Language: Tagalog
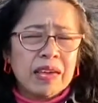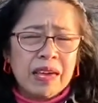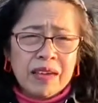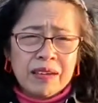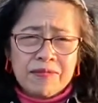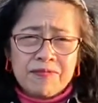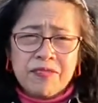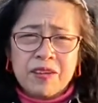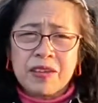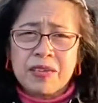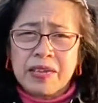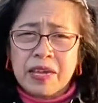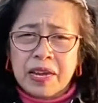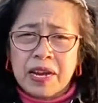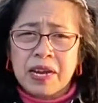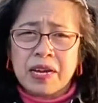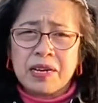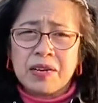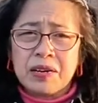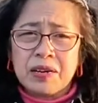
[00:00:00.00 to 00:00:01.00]
Every
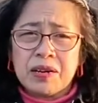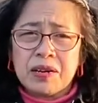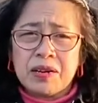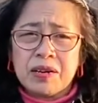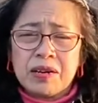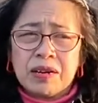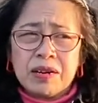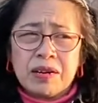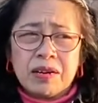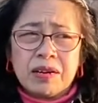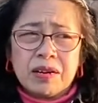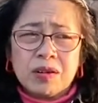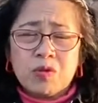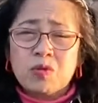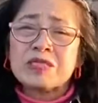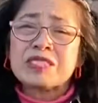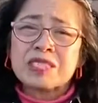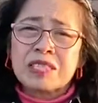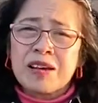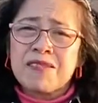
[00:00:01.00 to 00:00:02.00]
year, we
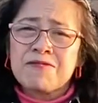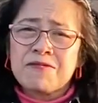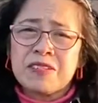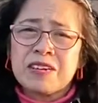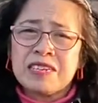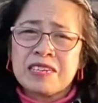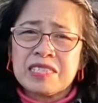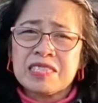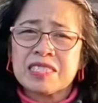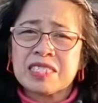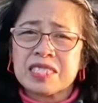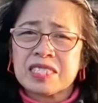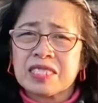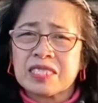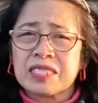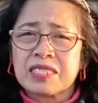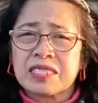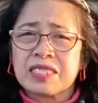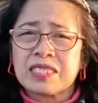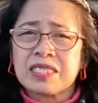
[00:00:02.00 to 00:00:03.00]
suffer this
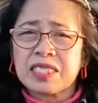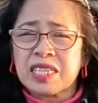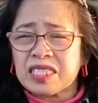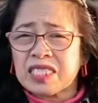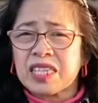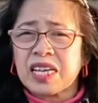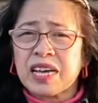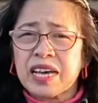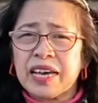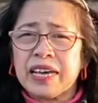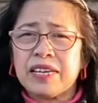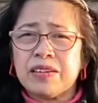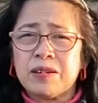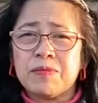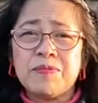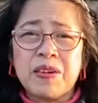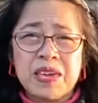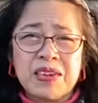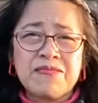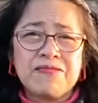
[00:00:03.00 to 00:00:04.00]
such a kind of
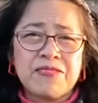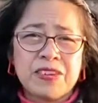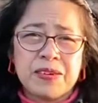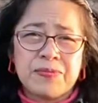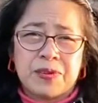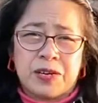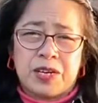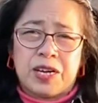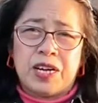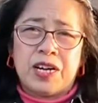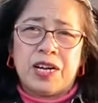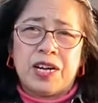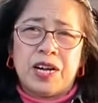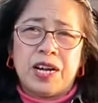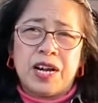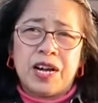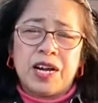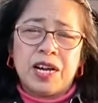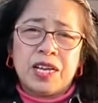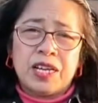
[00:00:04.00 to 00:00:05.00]
heat fever.
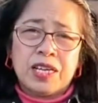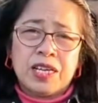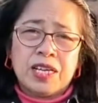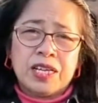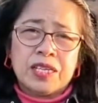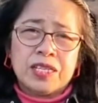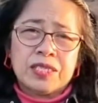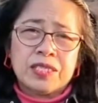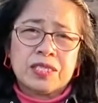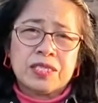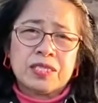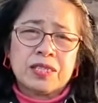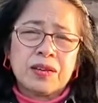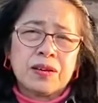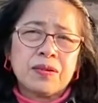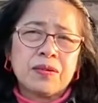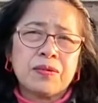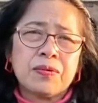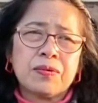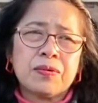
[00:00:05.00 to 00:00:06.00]
So,
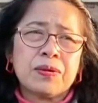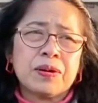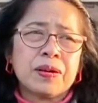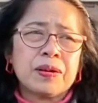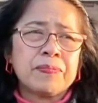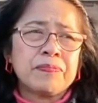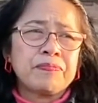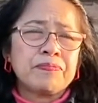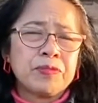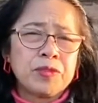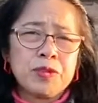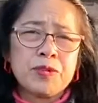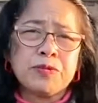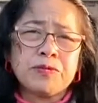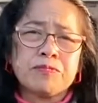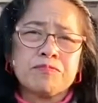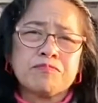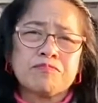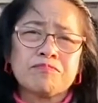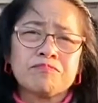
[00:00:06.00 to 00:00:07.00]
uh, yun.